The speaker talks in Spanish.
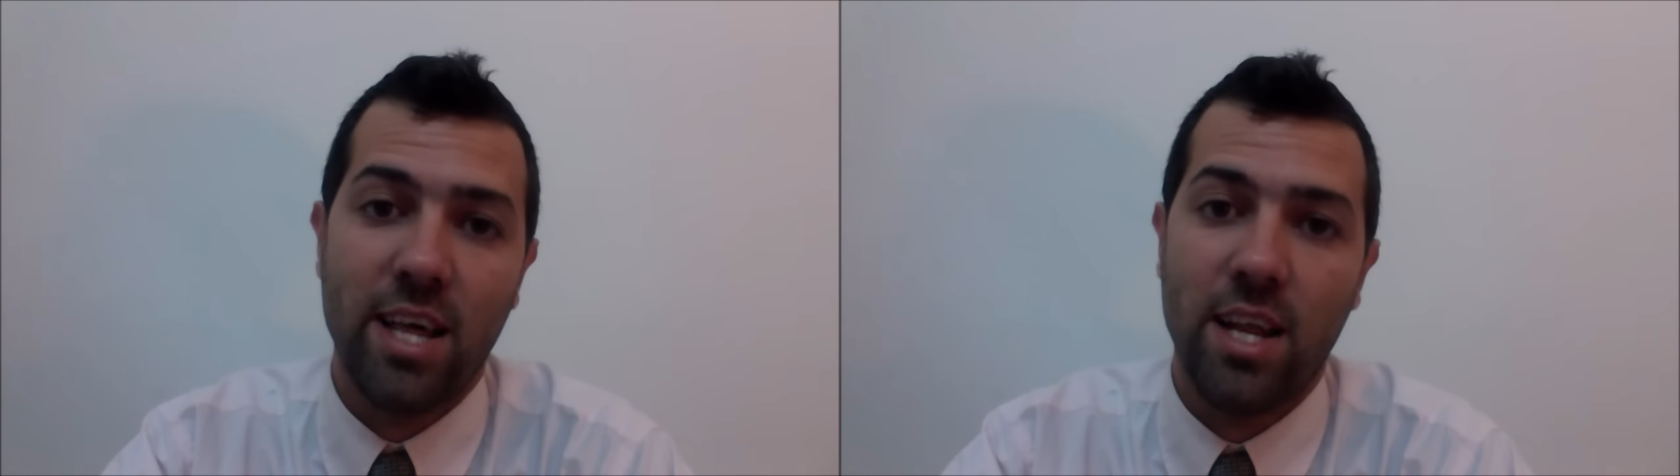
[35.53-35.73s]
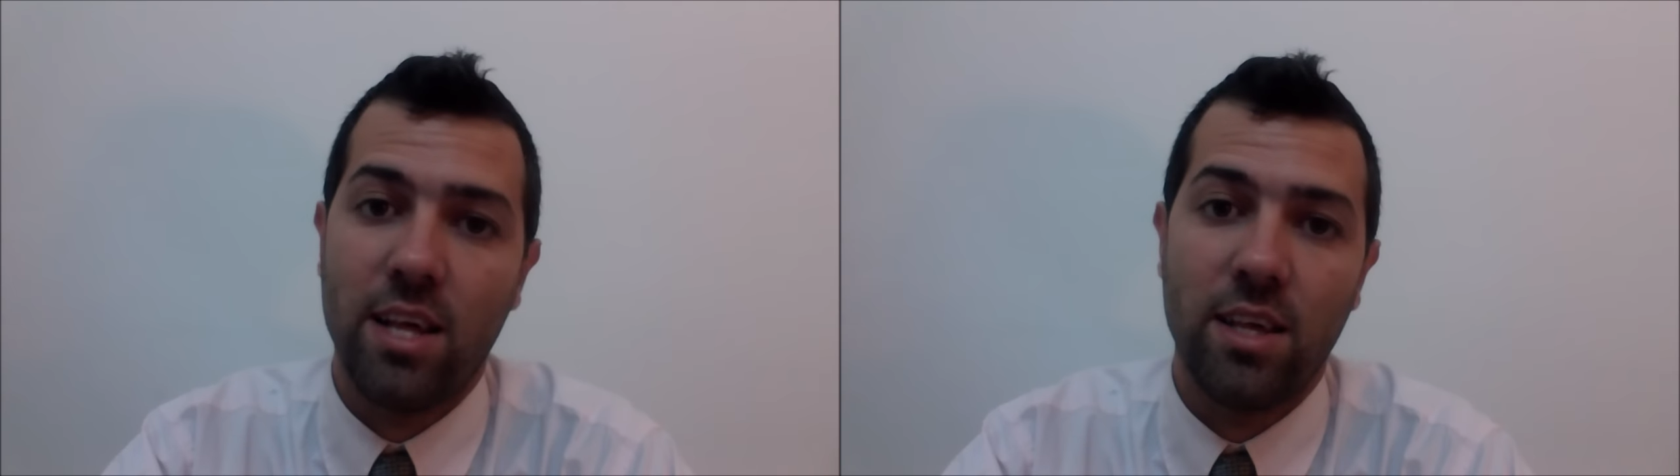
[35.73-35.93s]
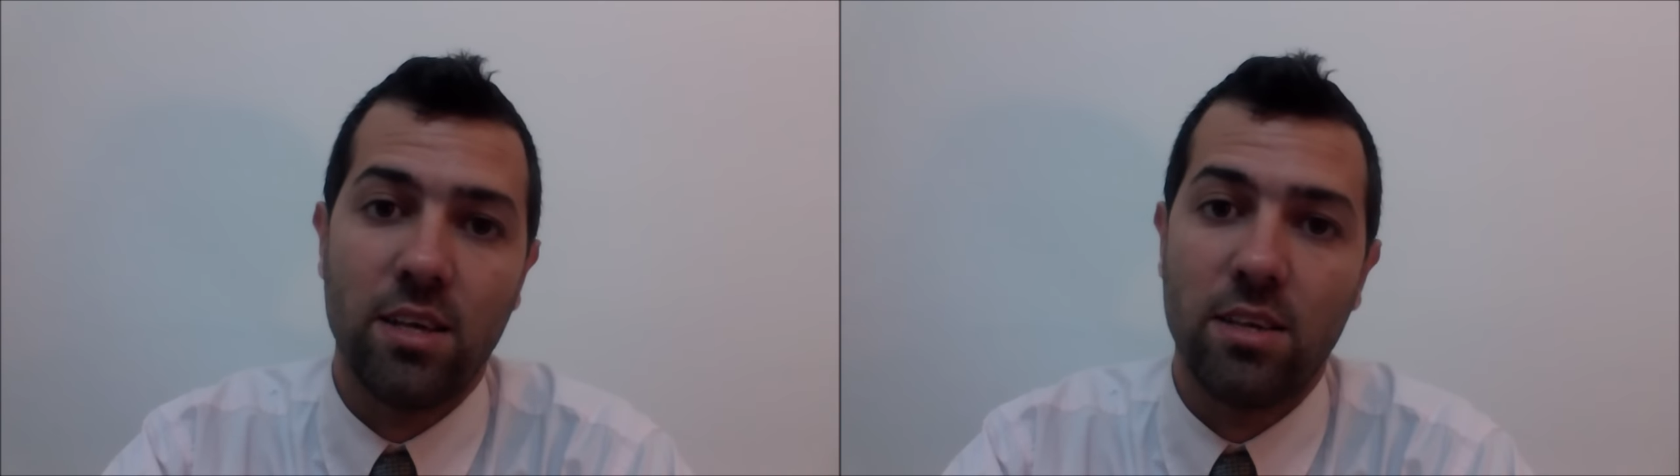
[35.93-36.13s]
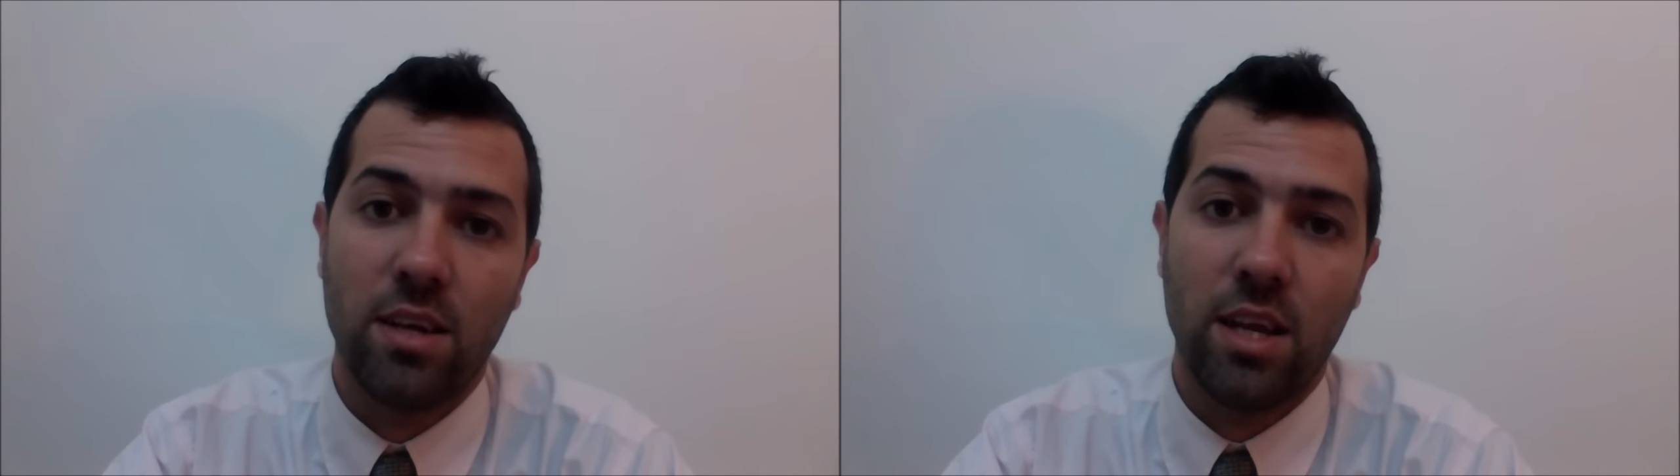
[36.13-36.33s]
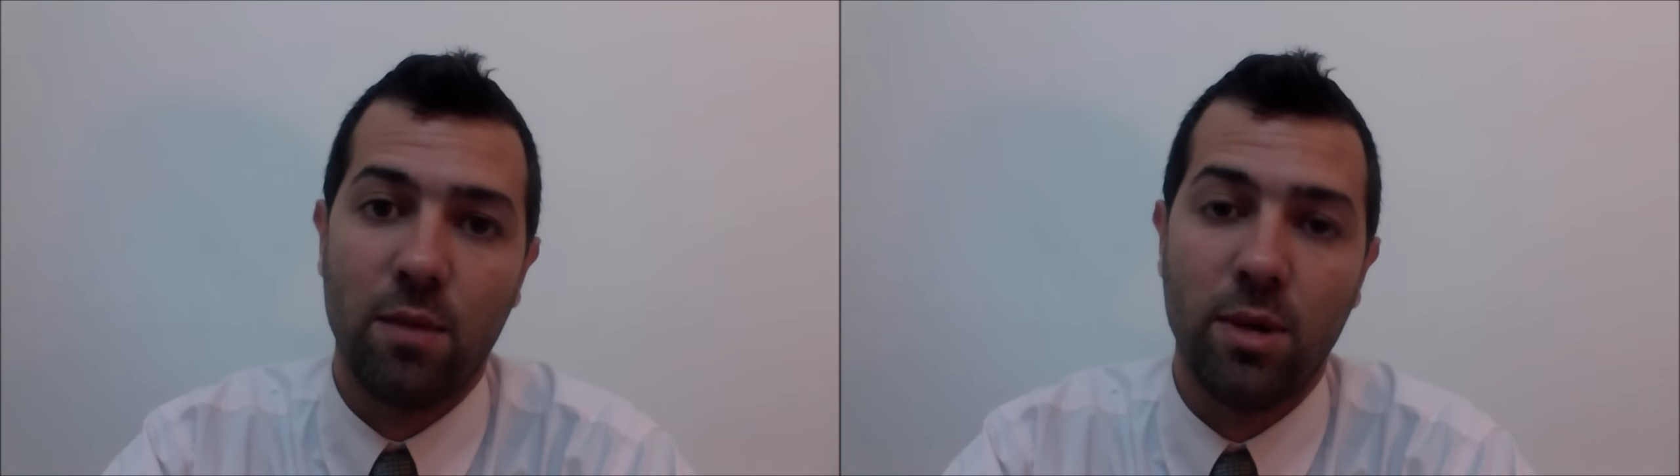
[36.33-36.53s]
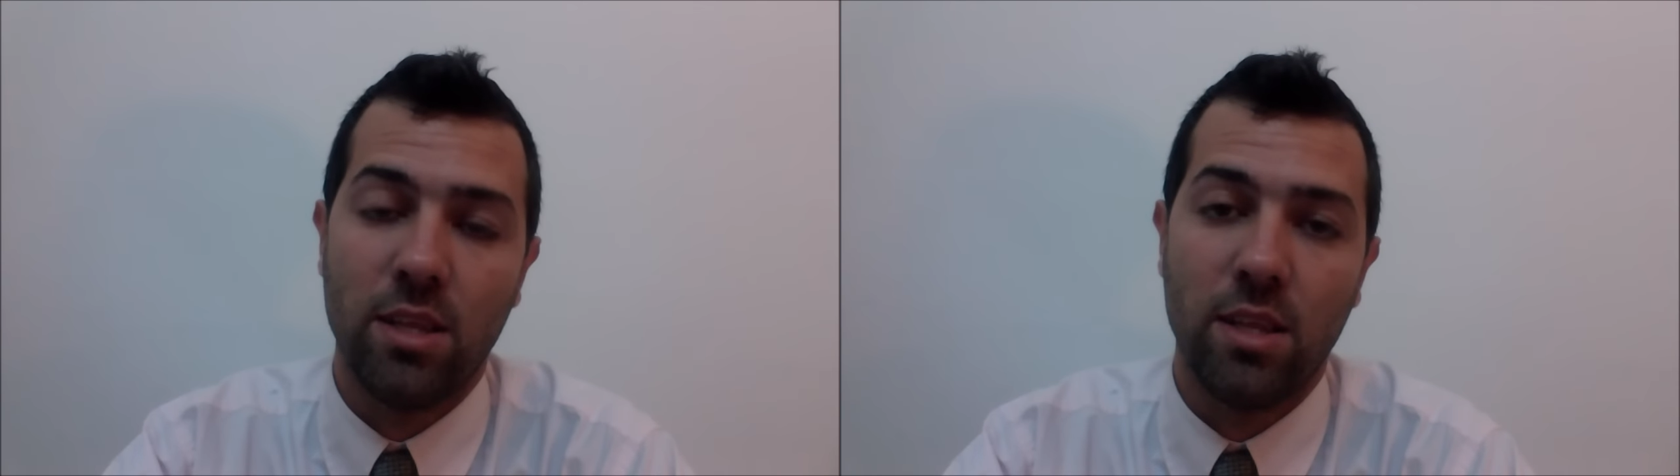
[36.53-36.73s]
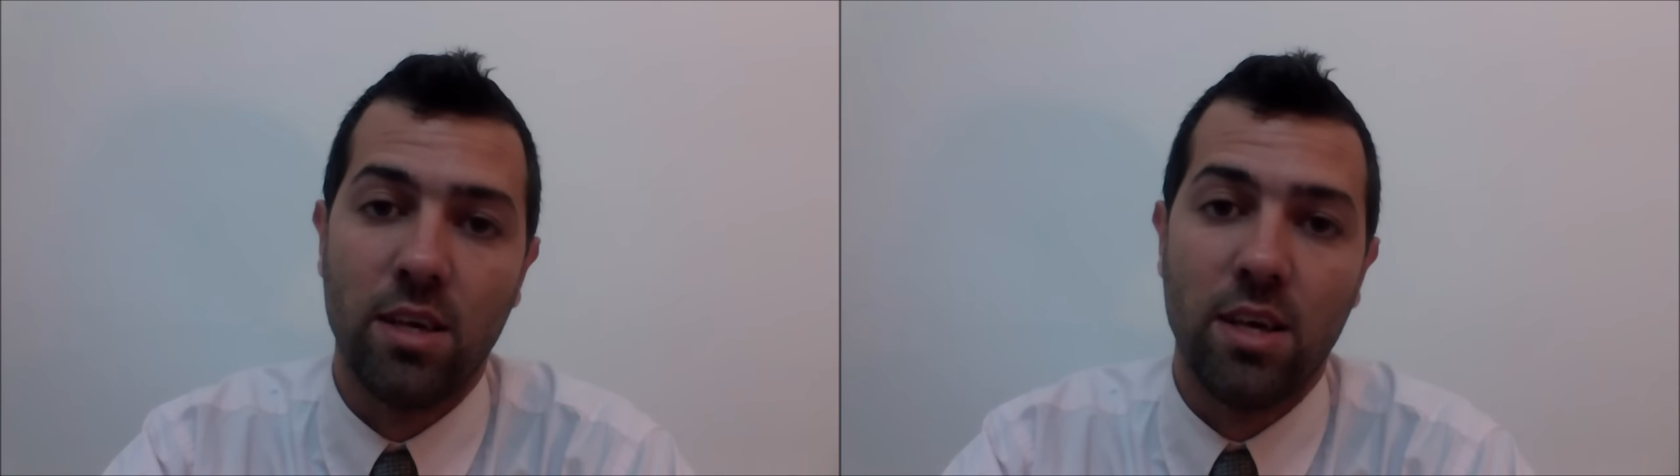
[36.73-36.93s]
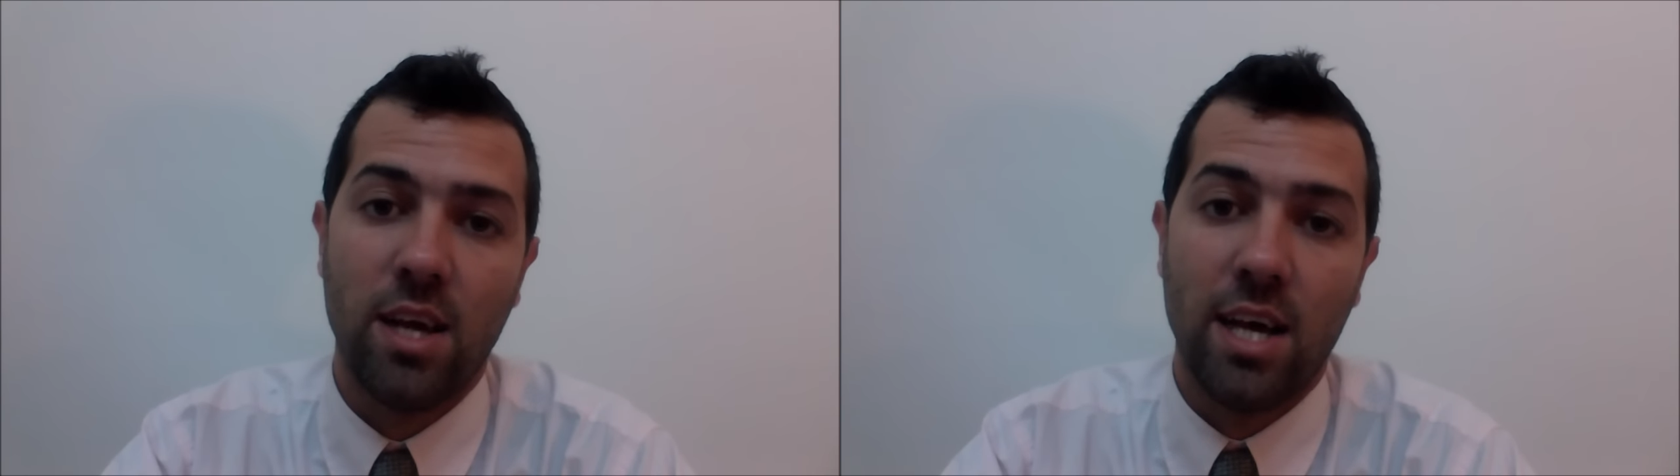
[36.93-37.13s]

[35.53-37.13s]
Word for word: nada a nadie, realmente.